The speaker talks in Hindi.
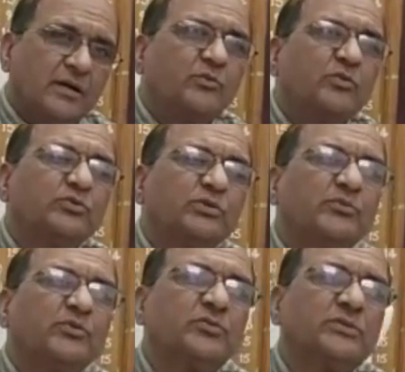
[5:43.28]
अब वो चूंकि
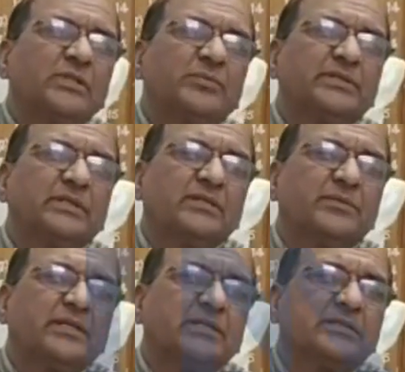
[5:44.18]
फोटो से नहीं पहचान के
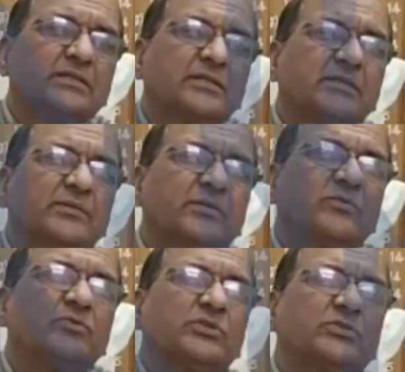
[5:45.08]
बताया जा सकता कि मतलब
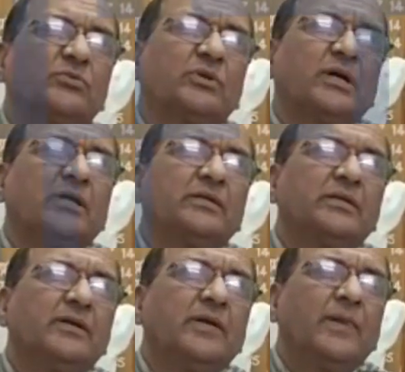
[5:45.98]
कौन से स्कूल का है
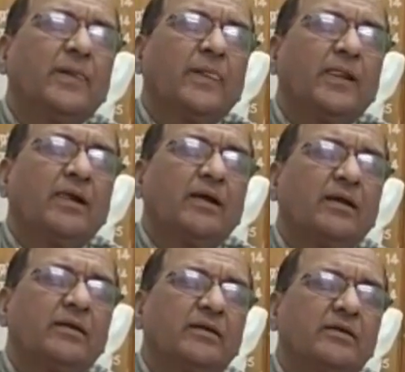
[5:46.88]
ये
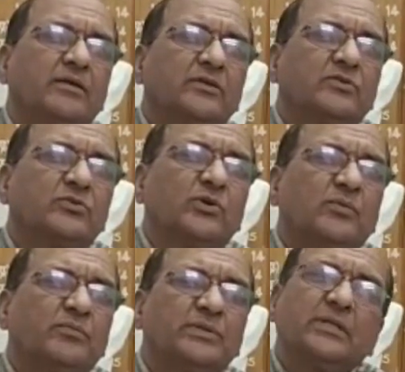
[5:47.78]
लेकिन इसको
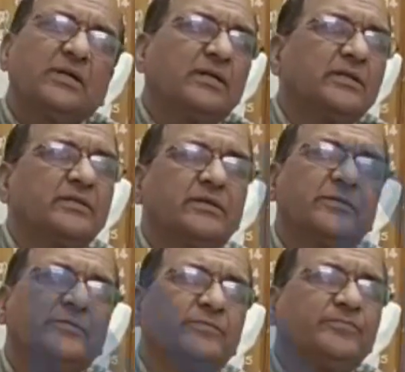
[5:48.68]
हम पता लगा लेते हैं
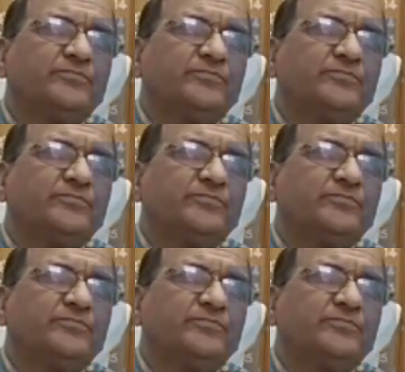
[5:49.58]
